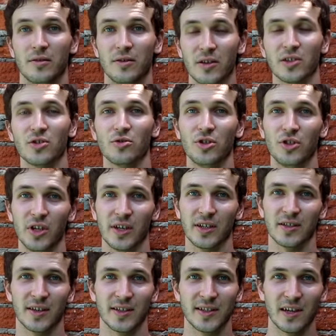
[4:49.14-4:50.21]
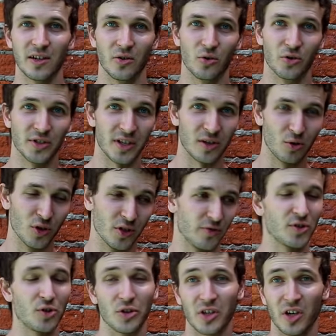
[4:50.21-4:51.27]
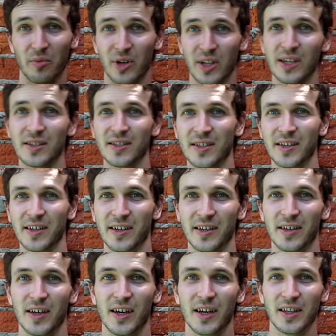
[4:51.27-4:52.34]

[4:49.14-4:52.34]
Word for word: И раз уж я сказал о заходе в стойке, о балансе,